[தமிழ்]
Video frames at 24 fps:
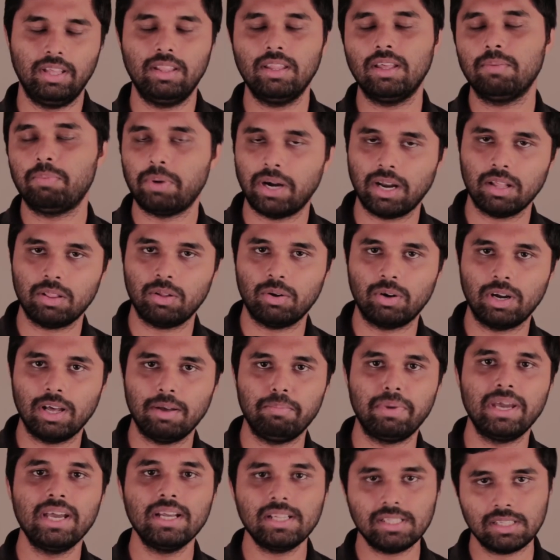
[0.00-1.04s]
இந்த படத்தோட
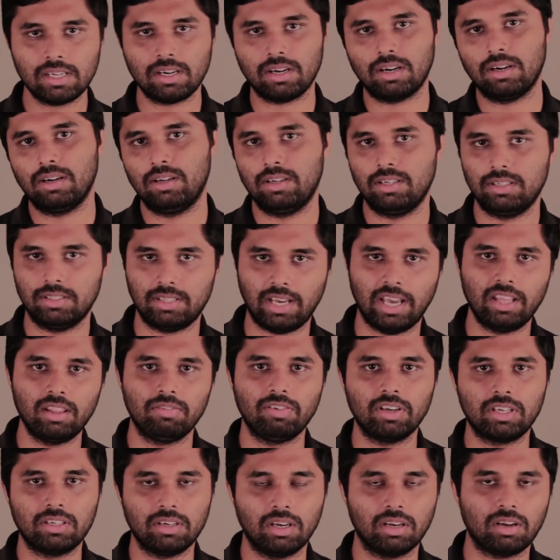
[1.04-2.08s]
மேஜர்
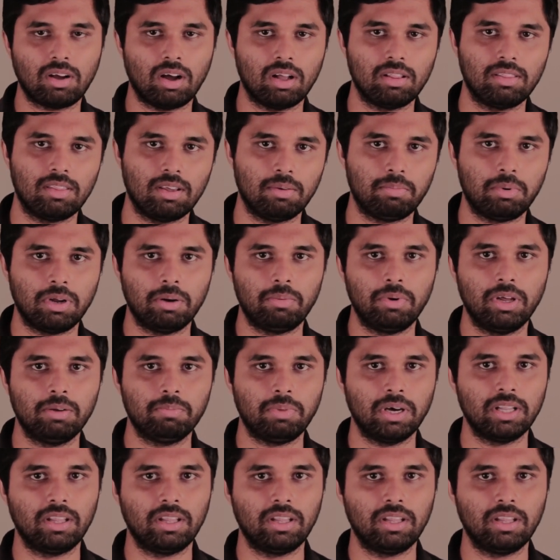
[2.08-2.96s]
சயின்ஸ் ஃபிக்ஷன் கான்செப்ட் அப்படின்னு